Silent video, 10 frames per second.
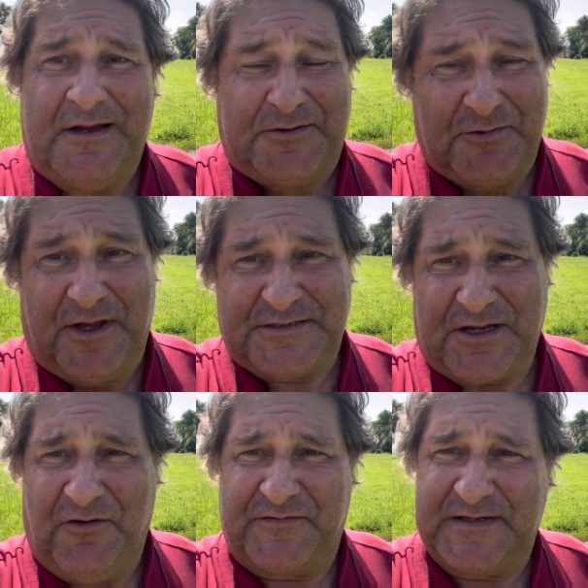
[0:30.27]

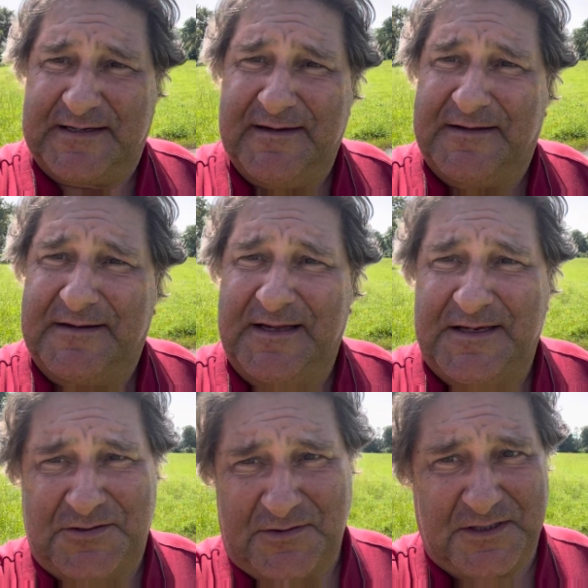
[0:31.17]
Donaustauf, das klingt
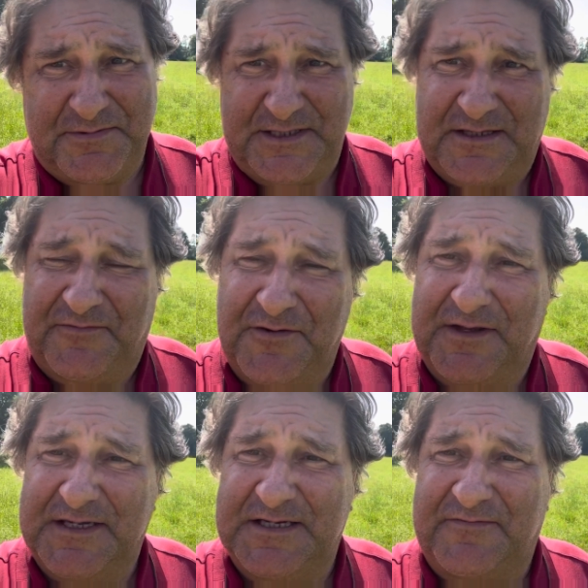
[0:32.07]
natürlich so, dass man sich dafür
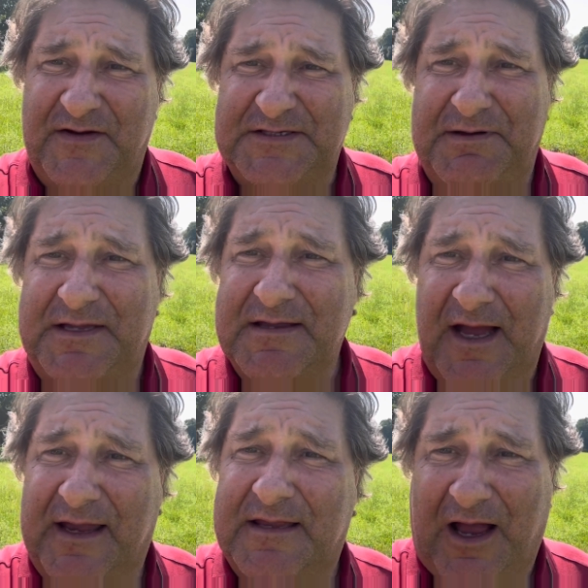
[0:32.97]
interessiert, was wird denn da
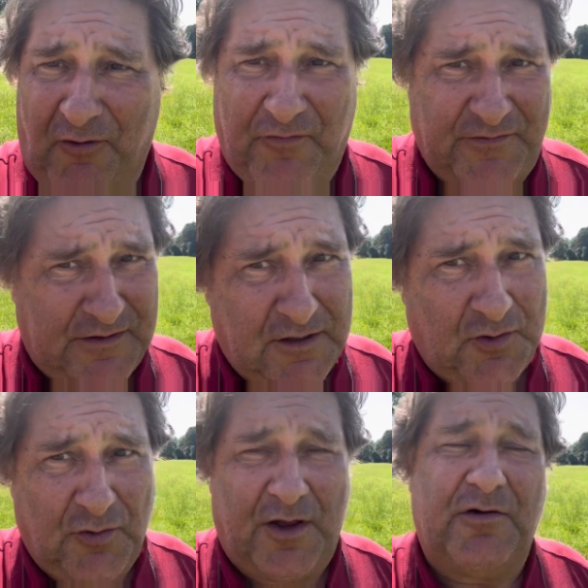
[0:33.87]
getauft? Die
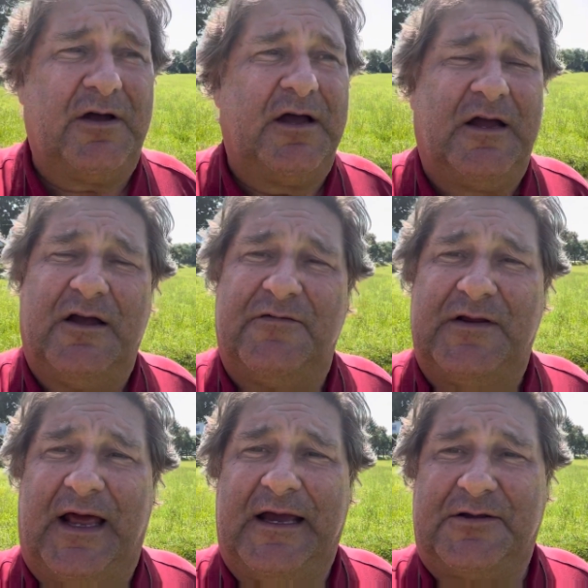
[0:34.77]
Donau
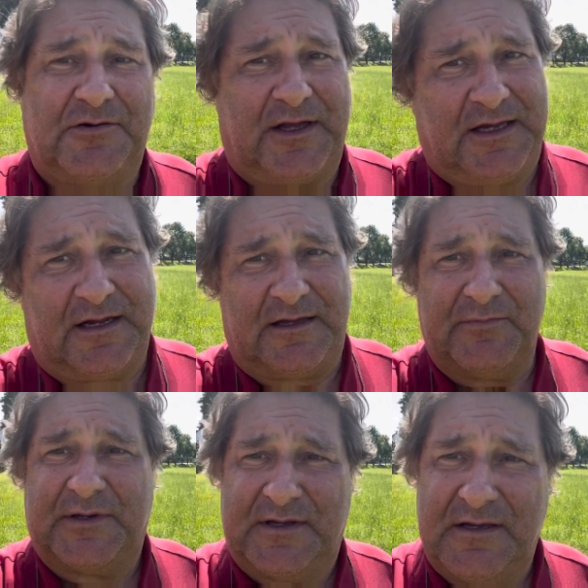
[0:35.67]
vielleicht oder
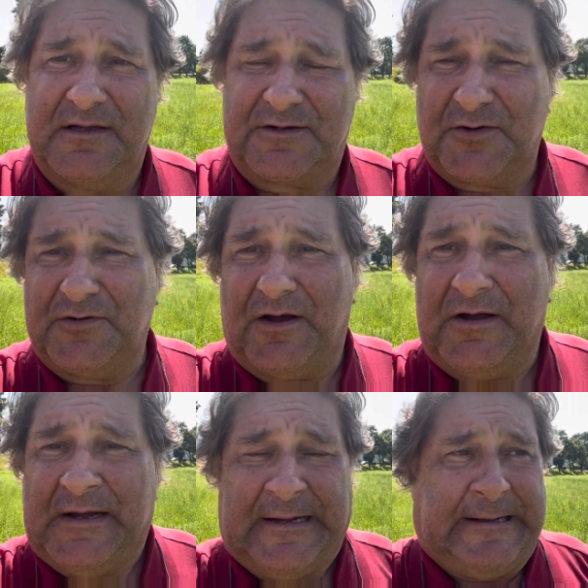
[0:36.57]
irgendjemand in der Donau?
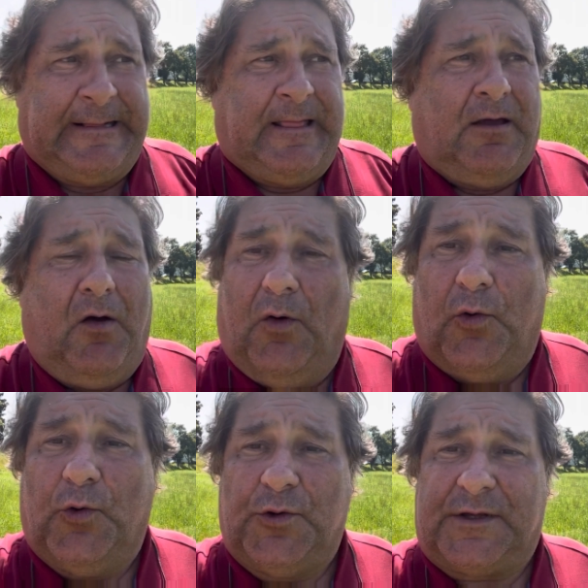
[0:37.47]

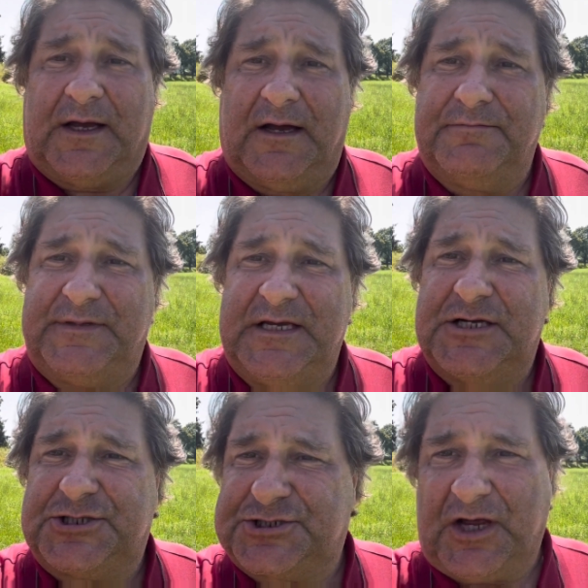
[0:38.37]
Oder haben die
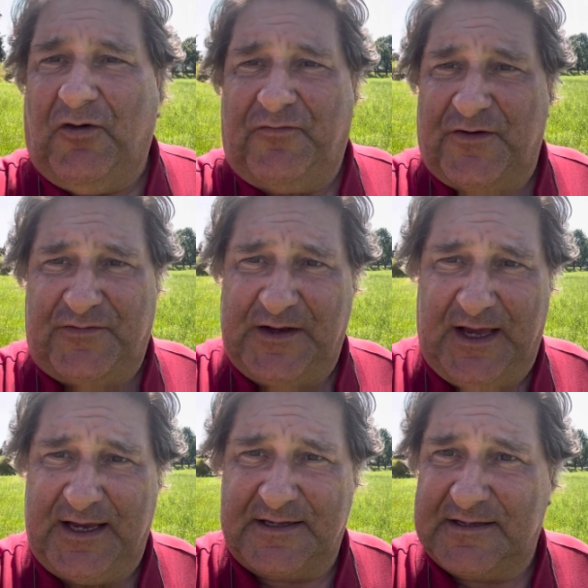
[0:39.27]
Staufer
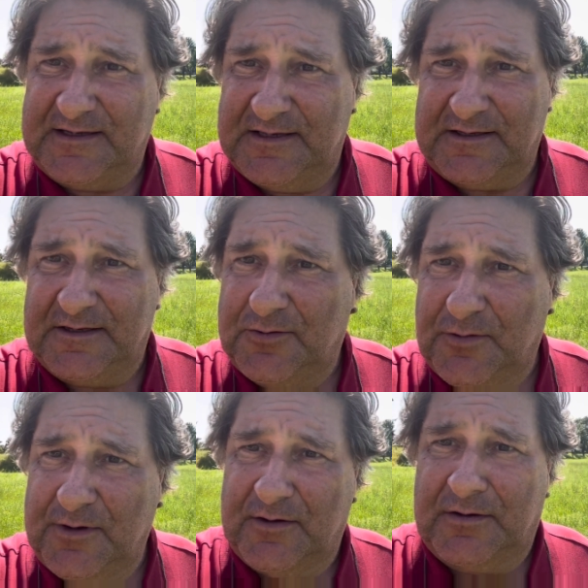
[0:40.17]
vielleicht hier die
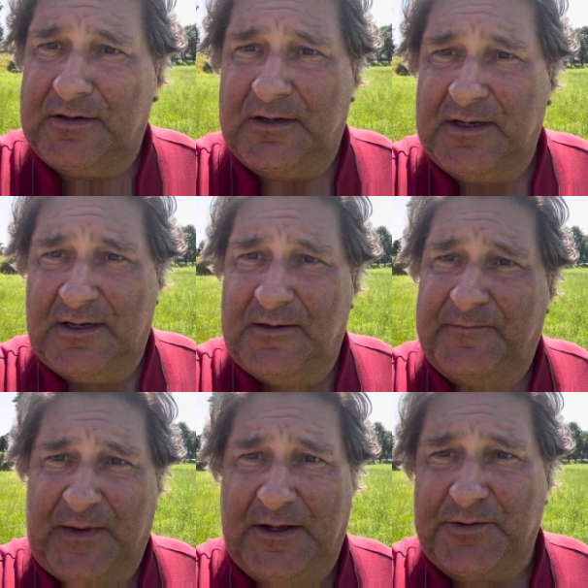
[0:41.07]
Donau
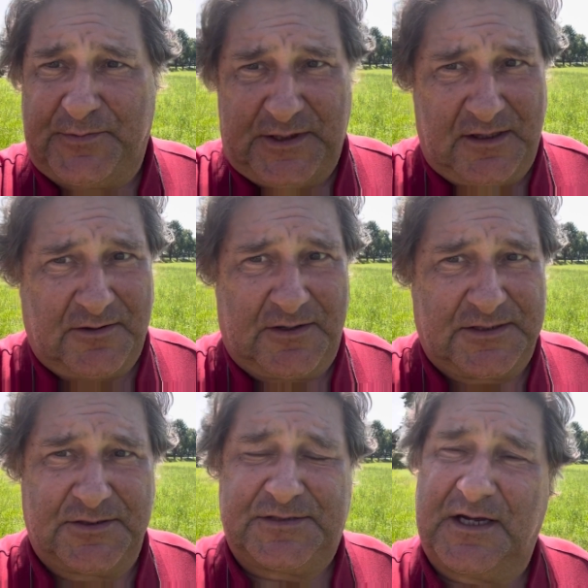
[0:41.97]
adoptiert oder
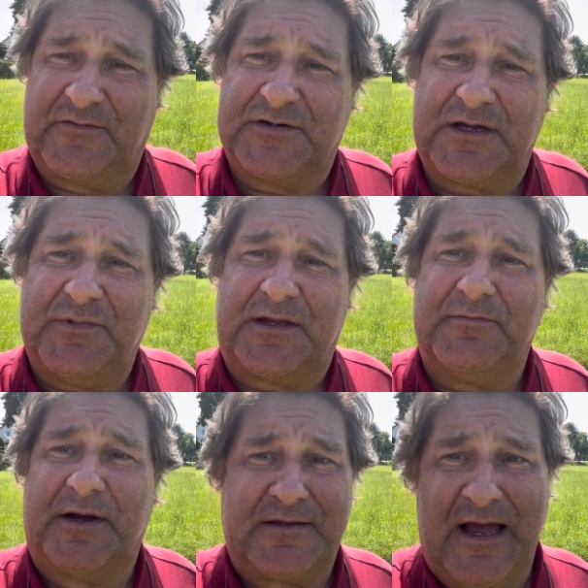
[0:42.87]
sonst irgendwas damit
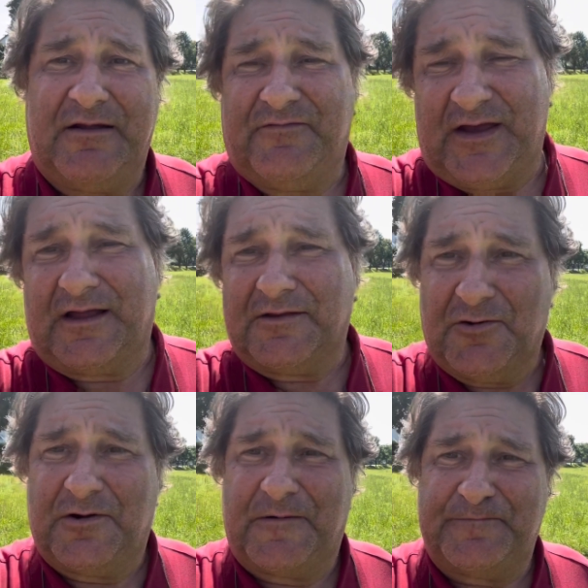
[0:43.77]
gemacht? Nein, weder
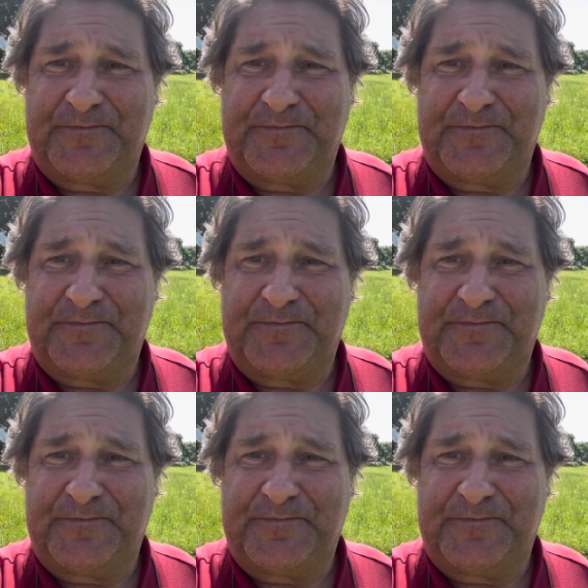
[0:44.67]
noch.